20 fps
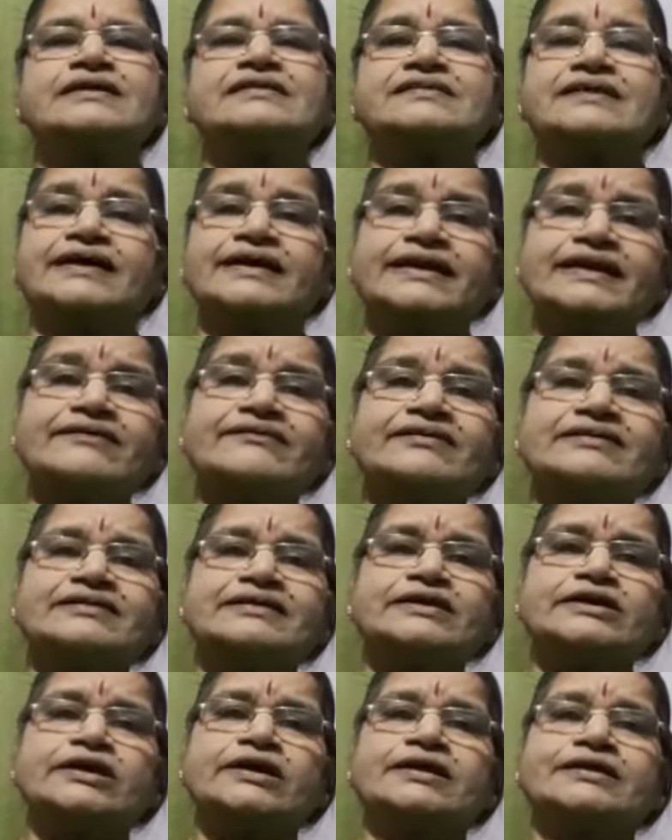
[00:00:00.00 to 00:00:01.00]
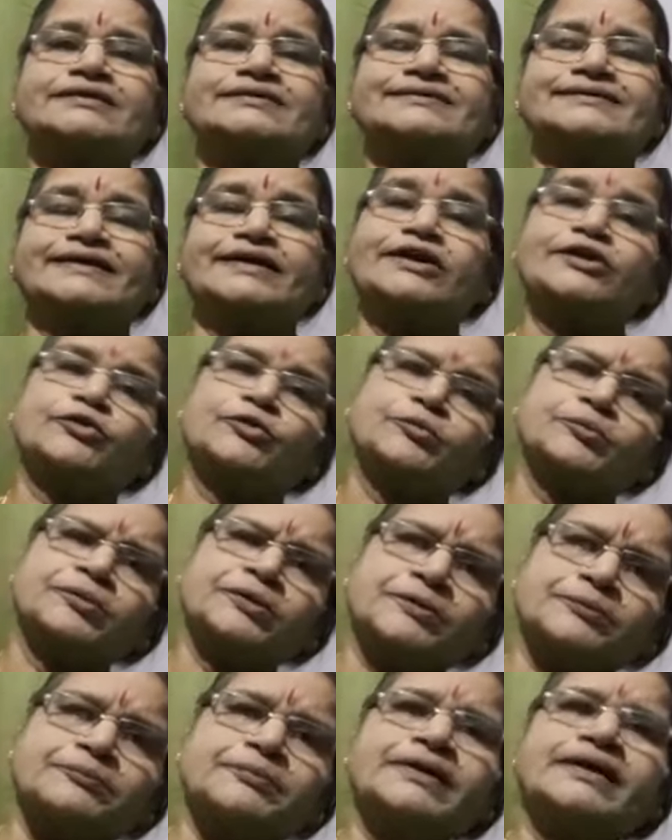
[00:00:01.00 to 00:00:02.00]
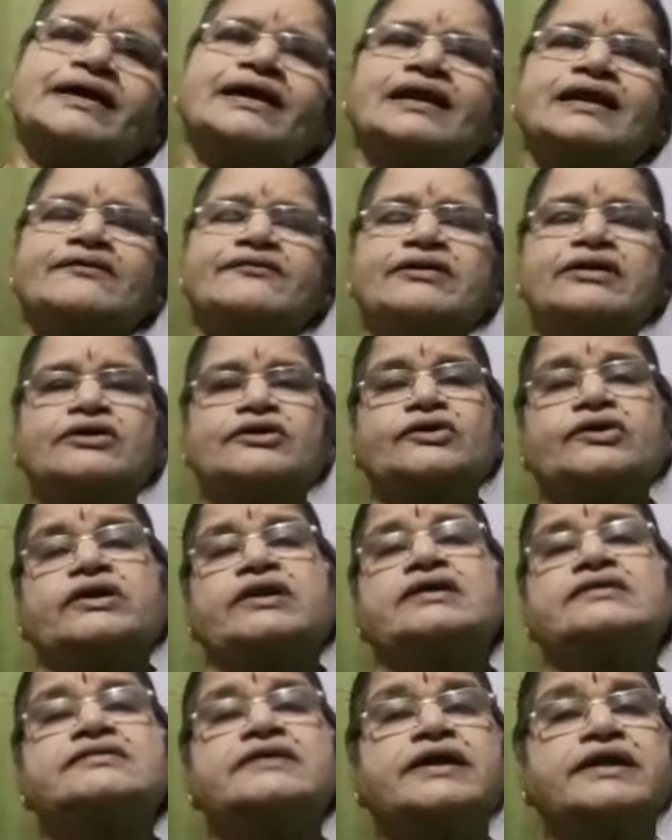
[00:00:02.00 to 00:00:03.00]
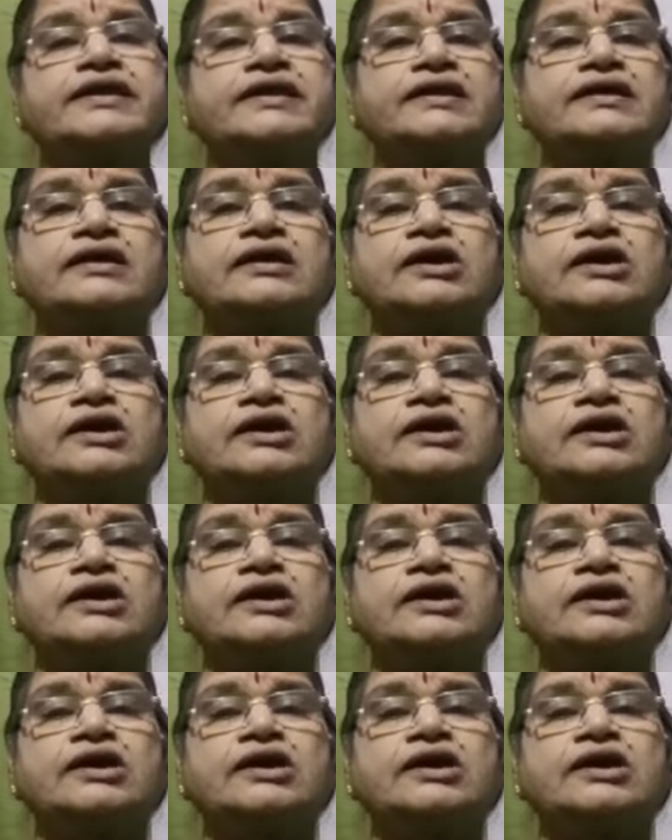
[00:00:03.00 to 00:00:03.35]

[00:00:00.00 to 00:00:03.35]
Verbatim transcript: சனி வந்து சனி ரொம்ப ரொம்ப நல்லவர் உடனே சனி